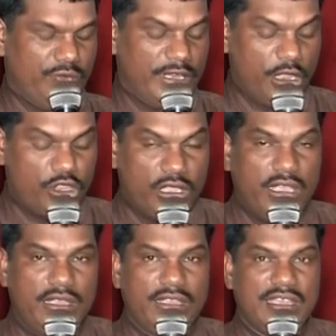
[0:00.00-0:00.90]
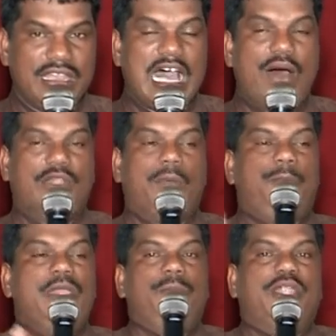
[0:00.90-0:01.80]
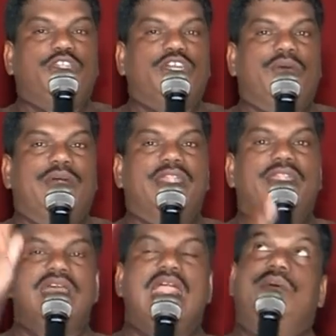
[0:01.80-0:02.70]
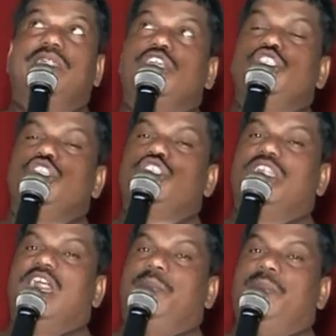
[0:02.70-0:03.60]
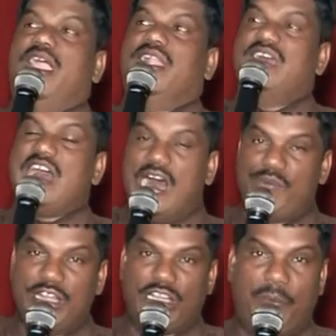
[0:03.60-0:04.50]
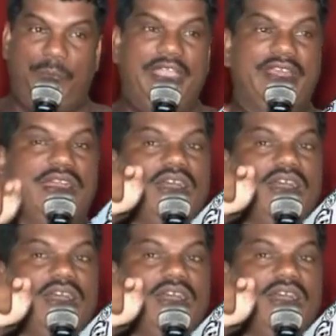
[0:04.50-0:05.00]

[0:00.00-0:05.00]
வெறுத்து அவரை பின்பற்றுகிறவன் அவருக்கு சீசனா இருப்பான் அவனுக்கு பேர்